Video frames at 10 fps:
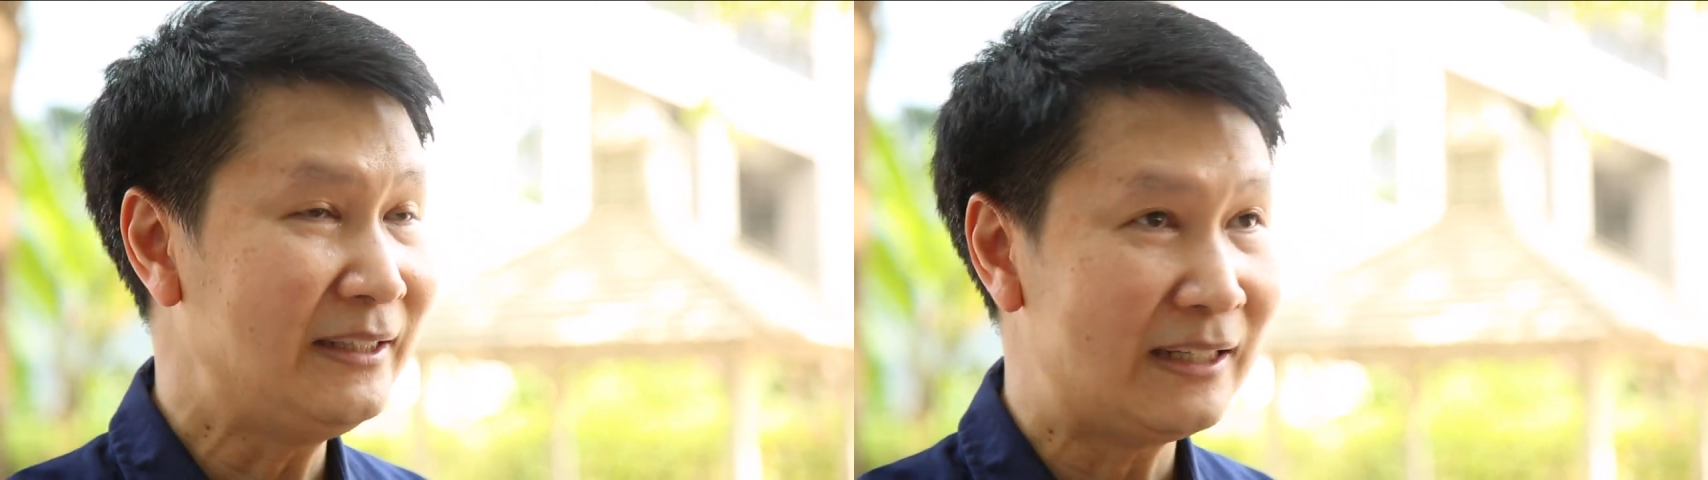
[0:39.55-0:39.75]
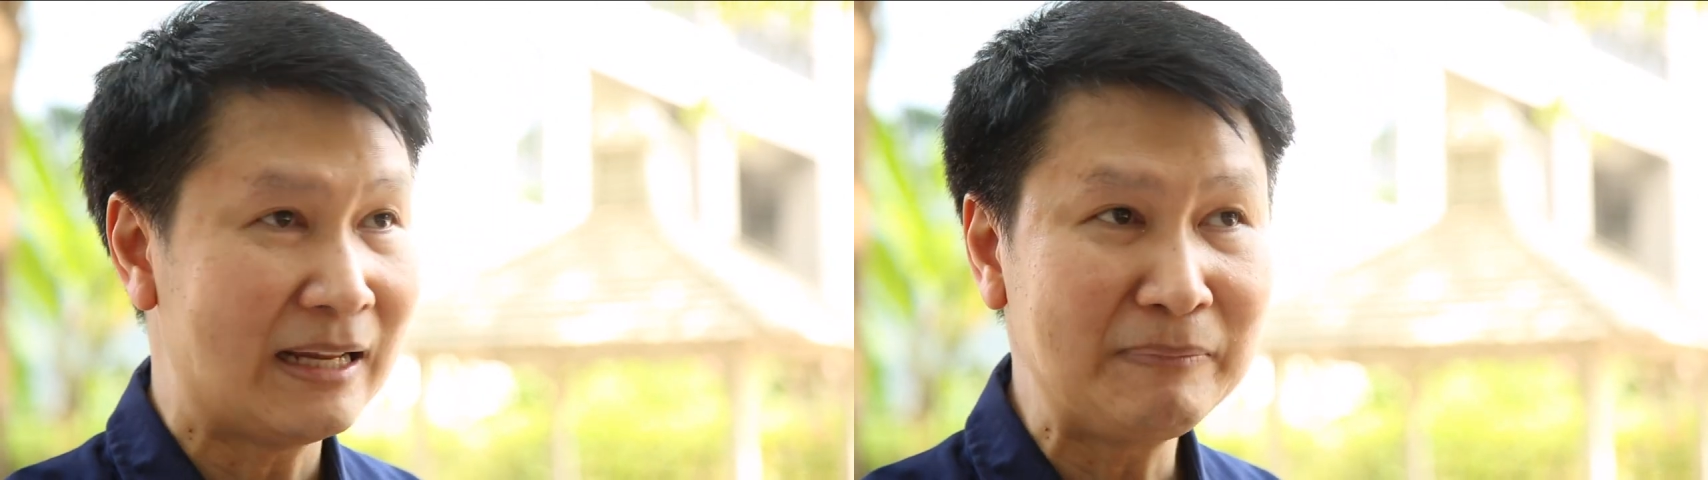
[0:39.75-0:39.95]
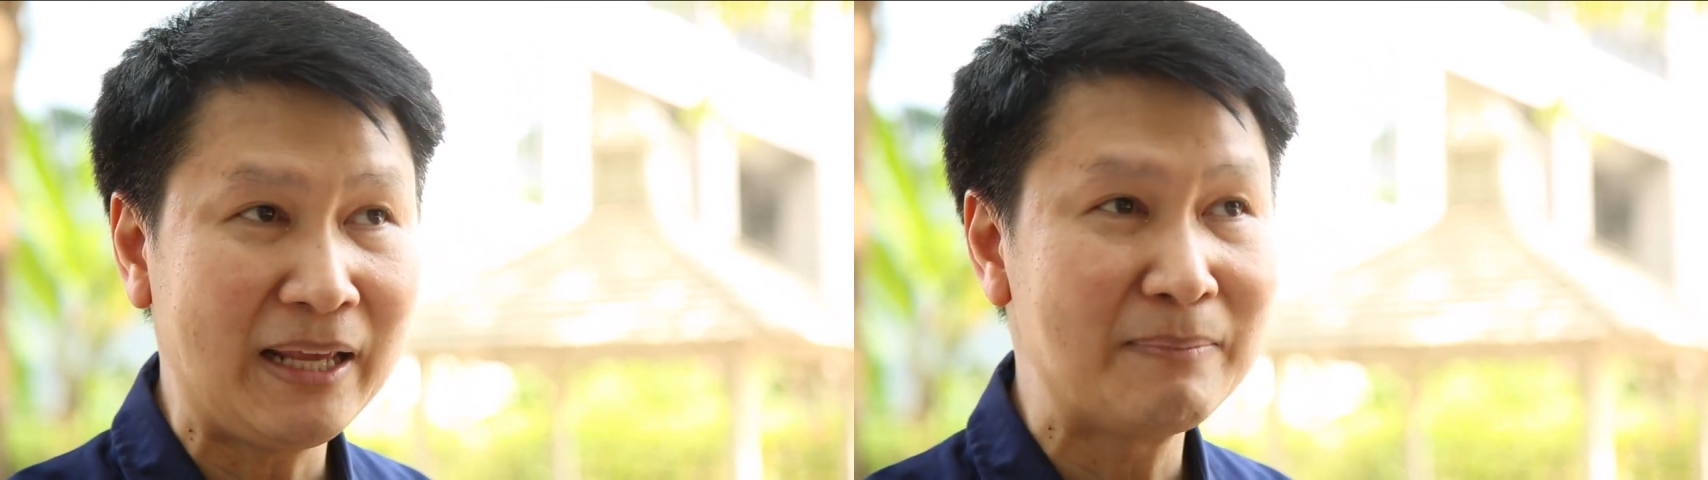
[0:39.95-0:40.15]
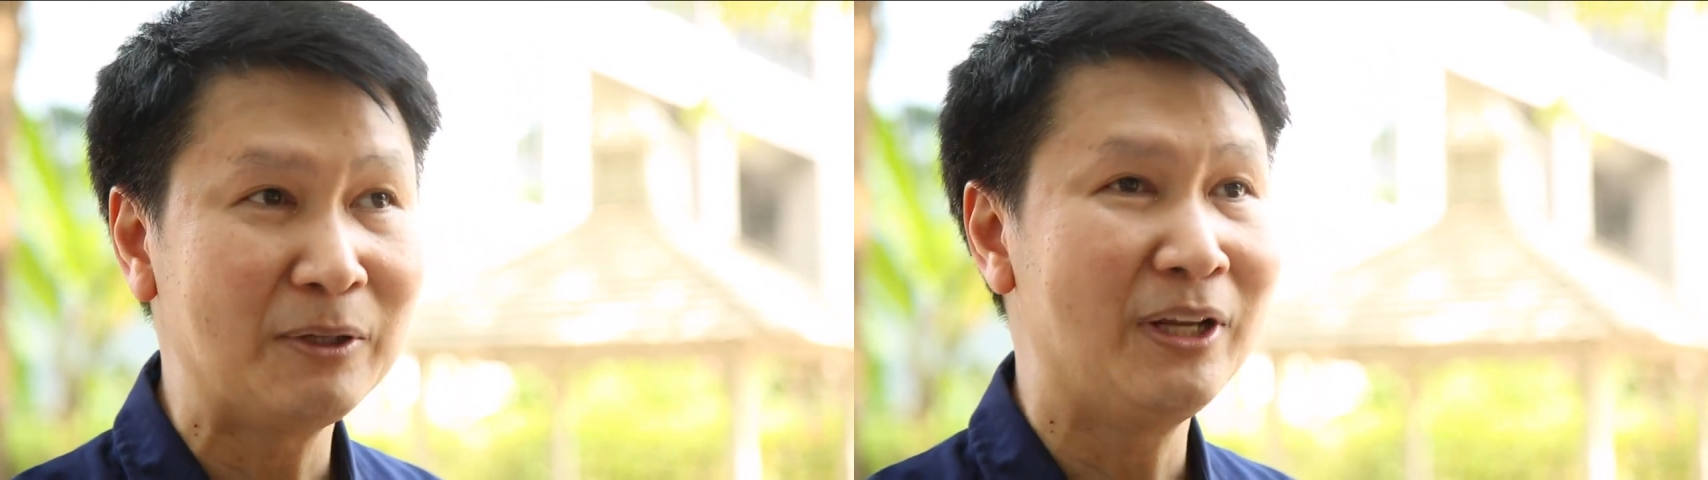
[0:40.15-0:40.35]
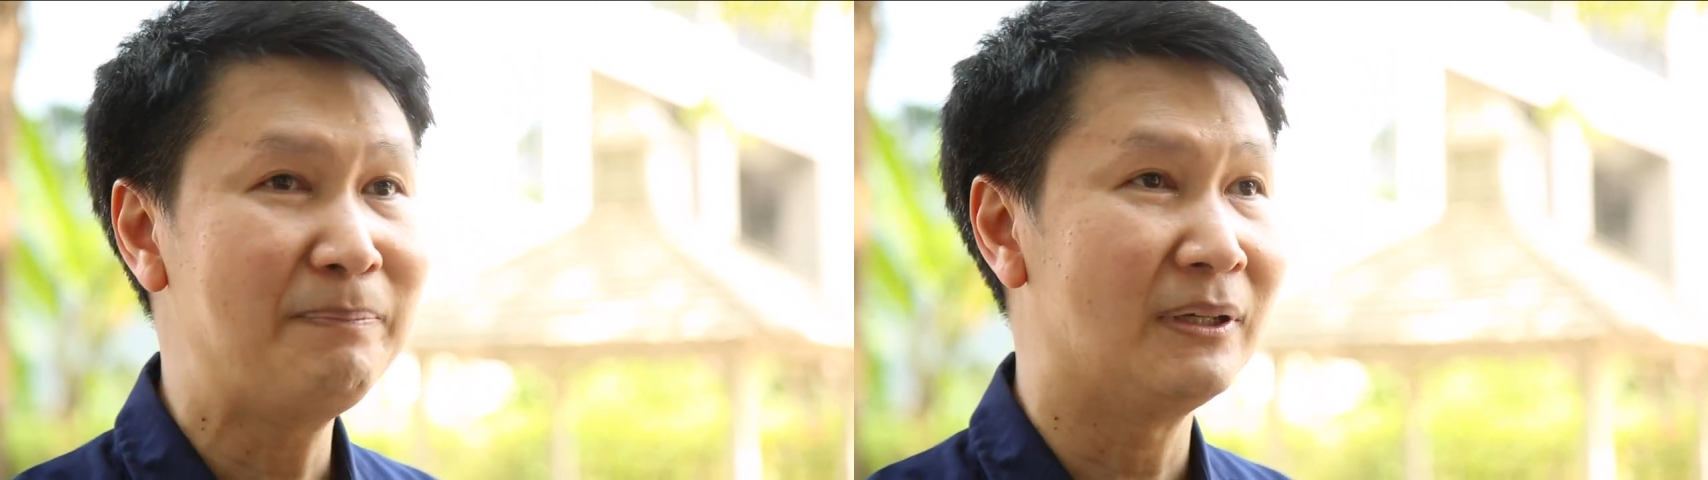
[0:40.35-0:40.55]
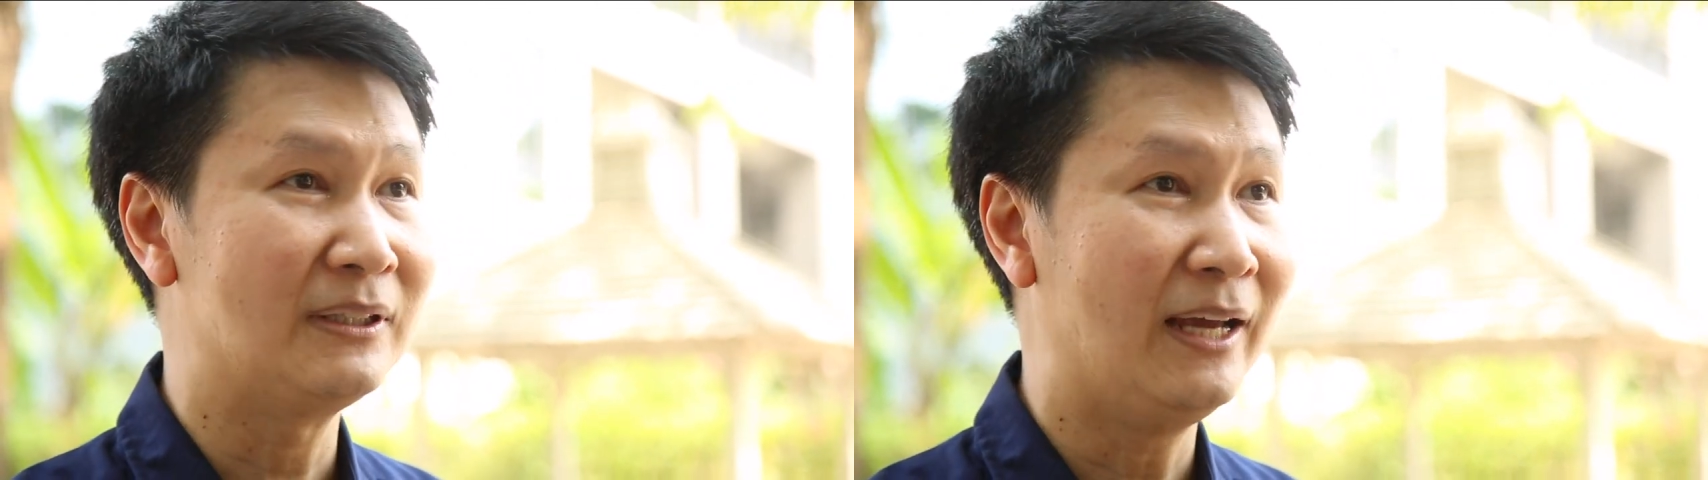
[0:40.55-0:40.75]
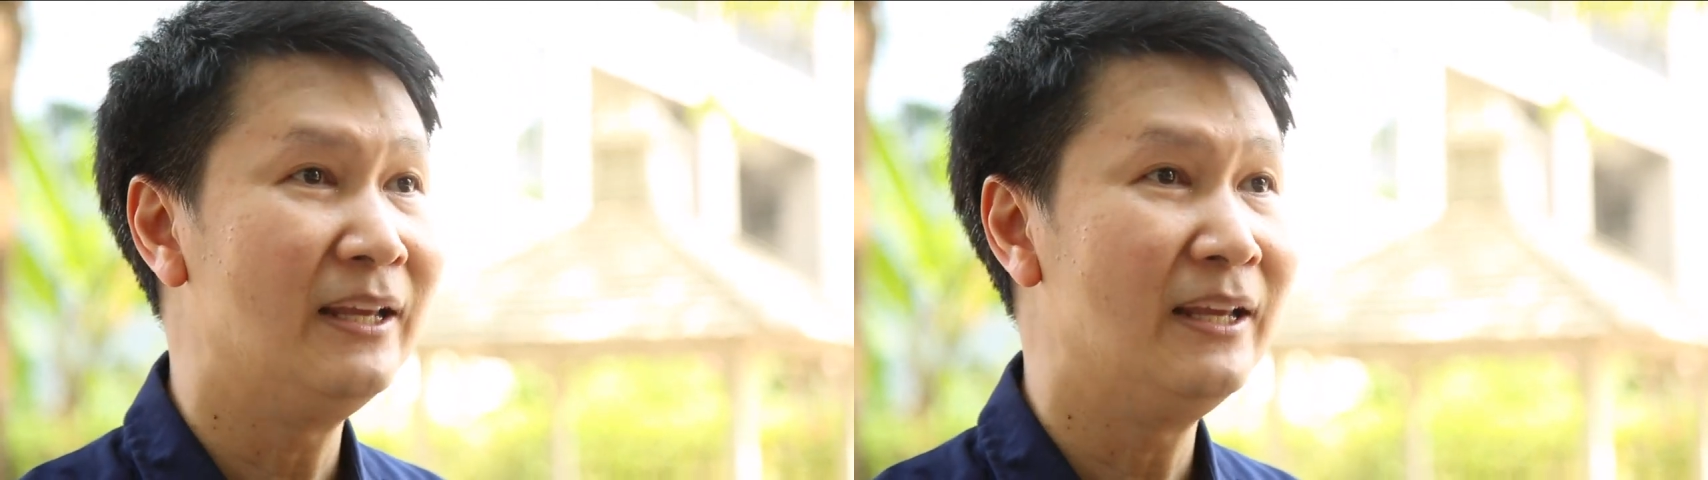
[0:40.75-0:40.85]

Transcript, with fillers: เด็ดร้านเกมก็เนี้ยเปิดได้